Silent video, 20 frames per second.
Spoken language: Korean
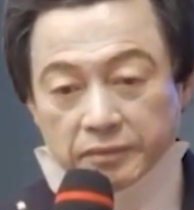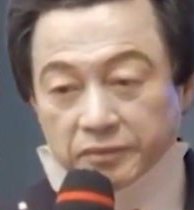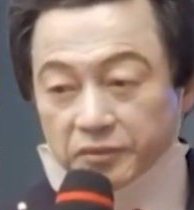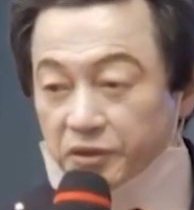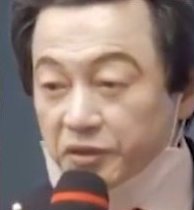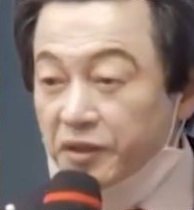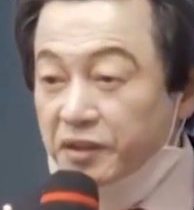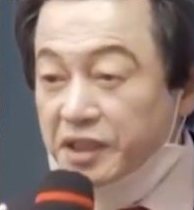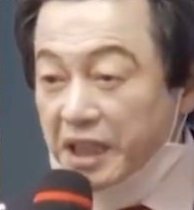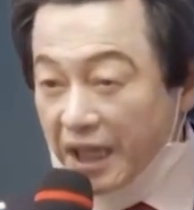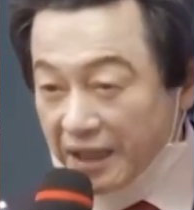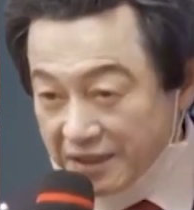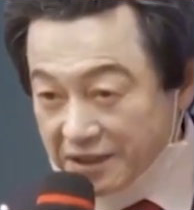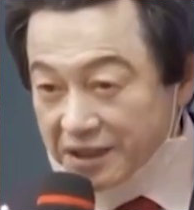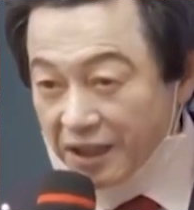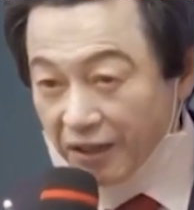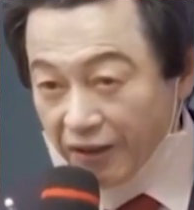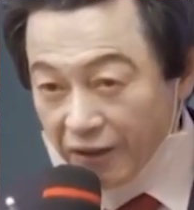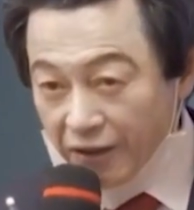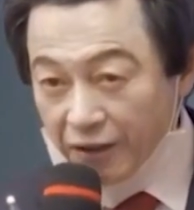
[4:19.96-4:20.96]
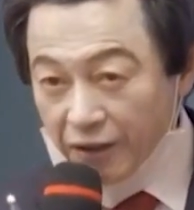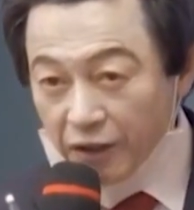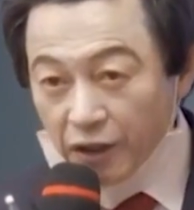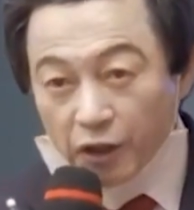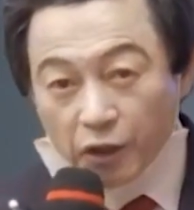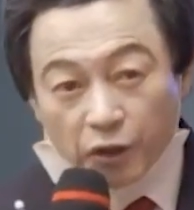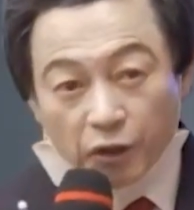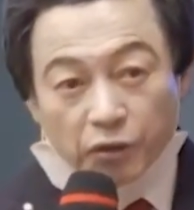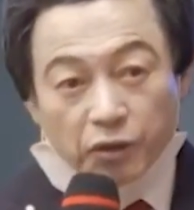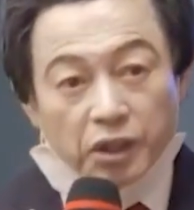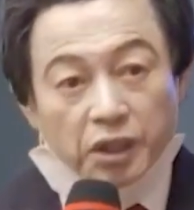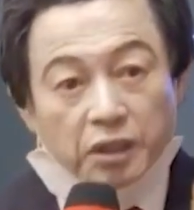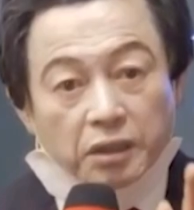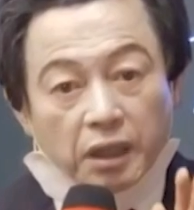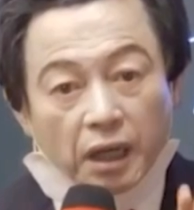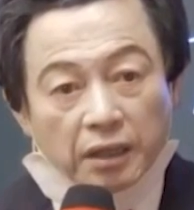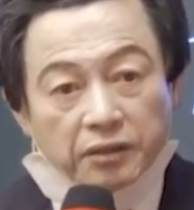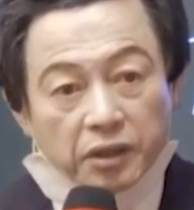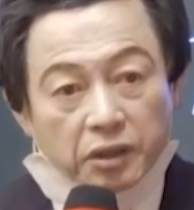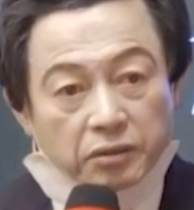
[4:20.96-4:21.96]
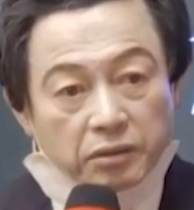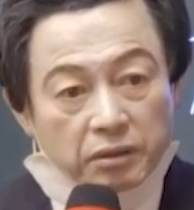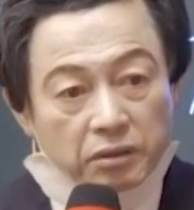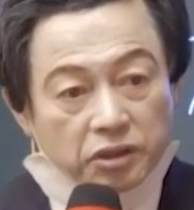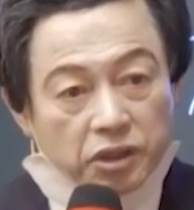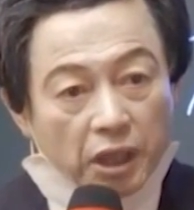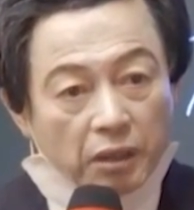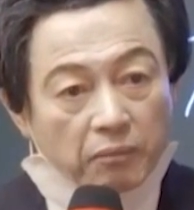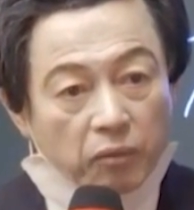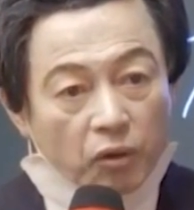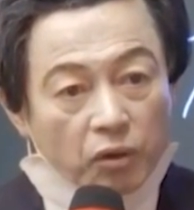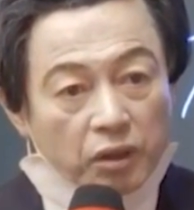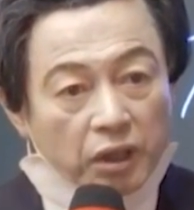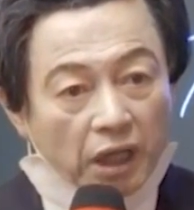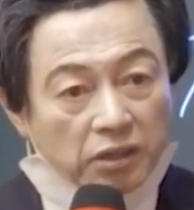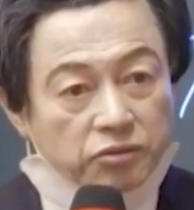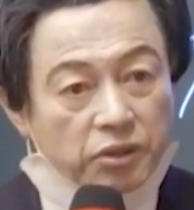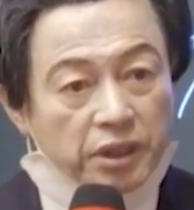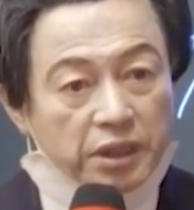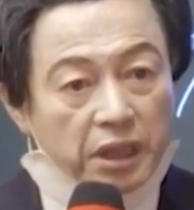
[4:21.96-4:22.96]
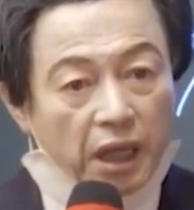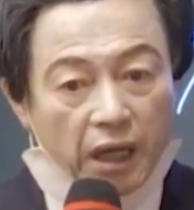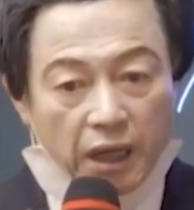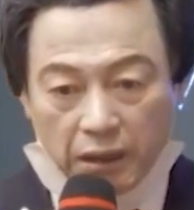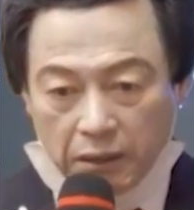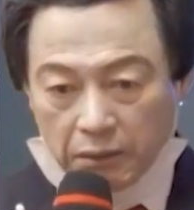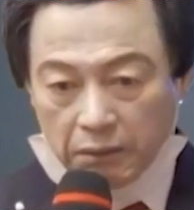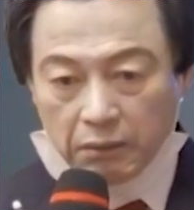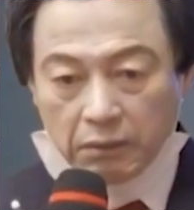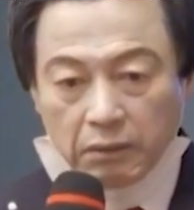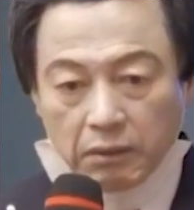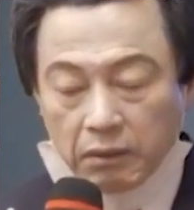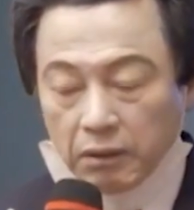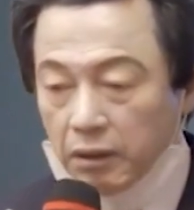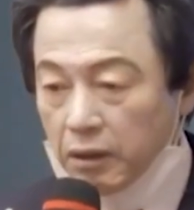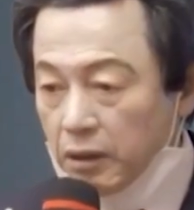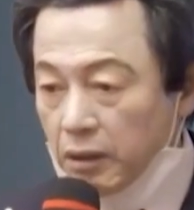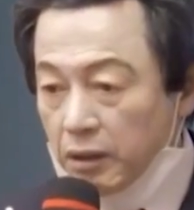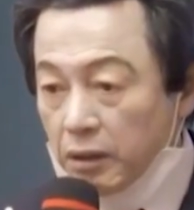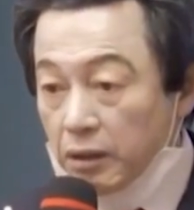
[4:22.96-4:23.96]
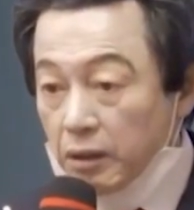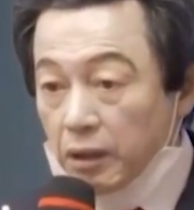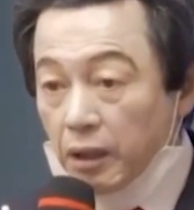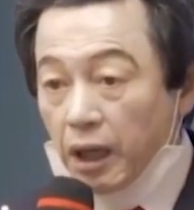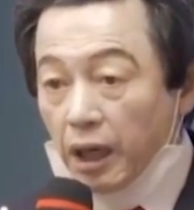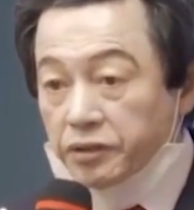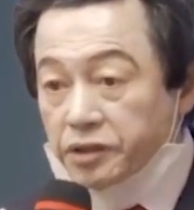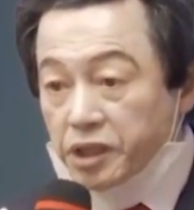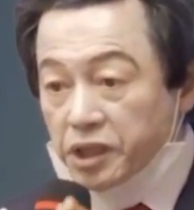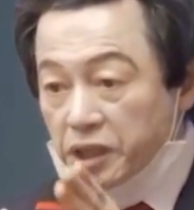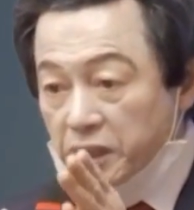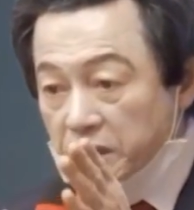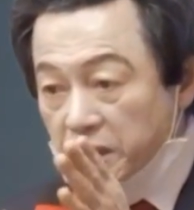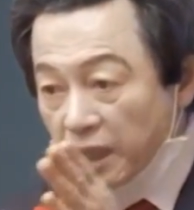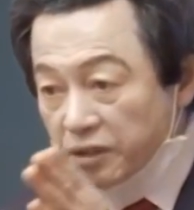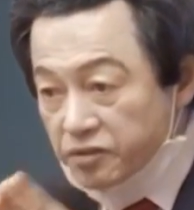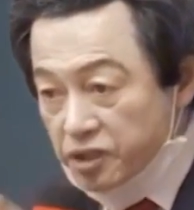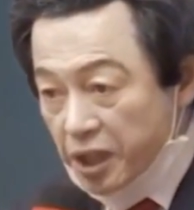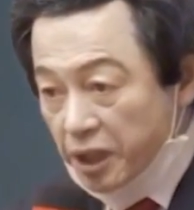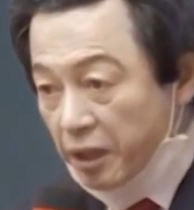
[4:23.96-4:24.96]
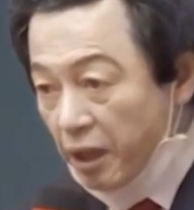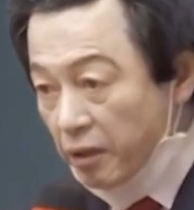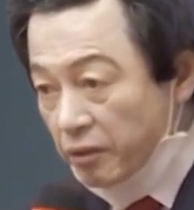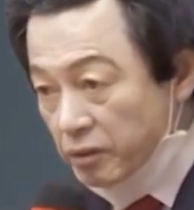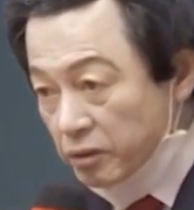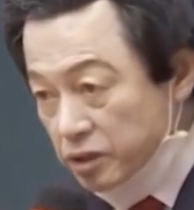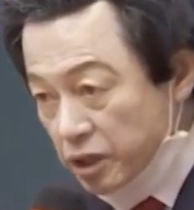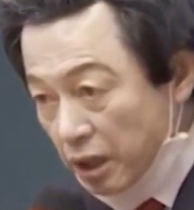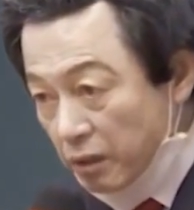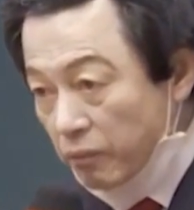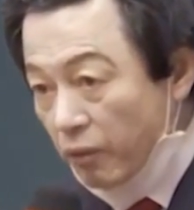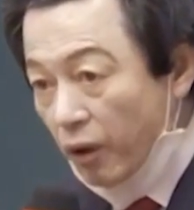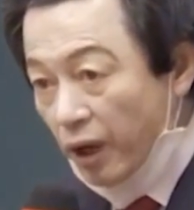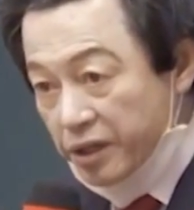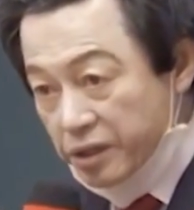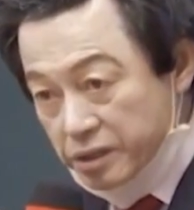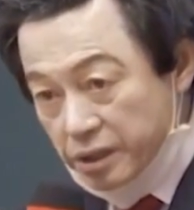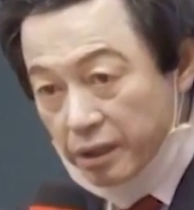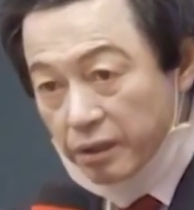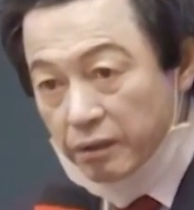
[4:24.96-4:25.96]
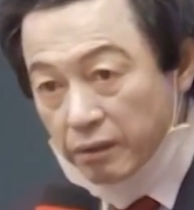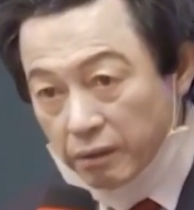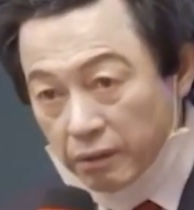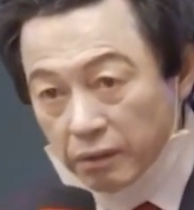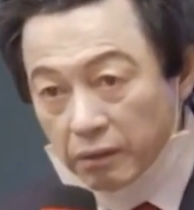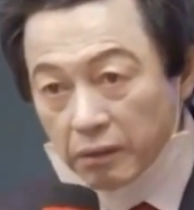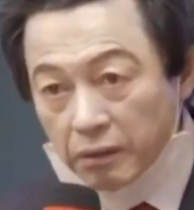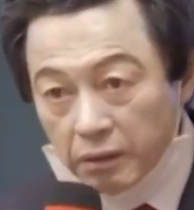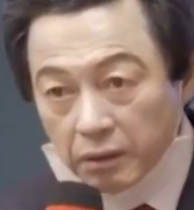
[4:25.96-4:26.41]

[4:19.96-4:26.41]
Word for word: 무슨 지 알죠? 인간이 그걸 정보를 가지고 있나? 아니 인간 세계에 그 정보가 있어요?